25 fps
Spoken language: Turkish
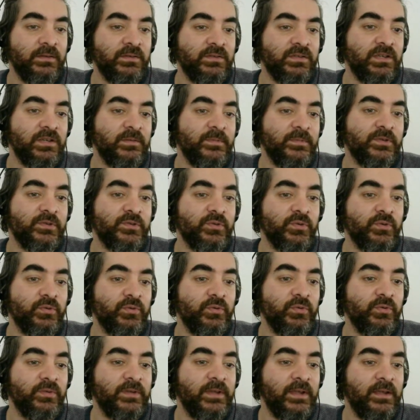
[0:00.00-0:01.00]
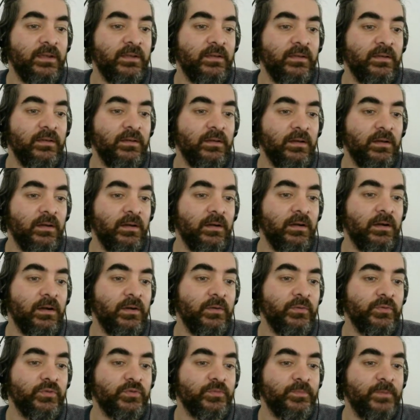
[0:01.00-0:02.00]
c5 sürdüğünde
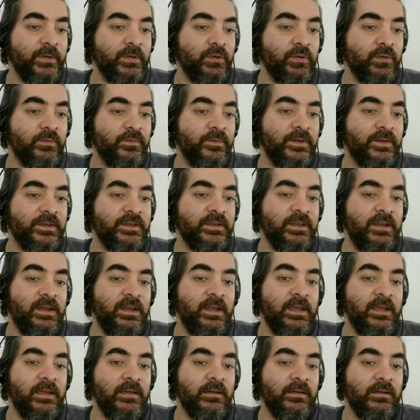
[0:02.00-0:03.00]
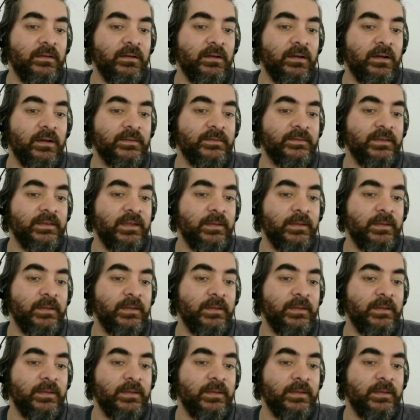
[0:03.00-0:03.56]
a3 b4 fikriyle at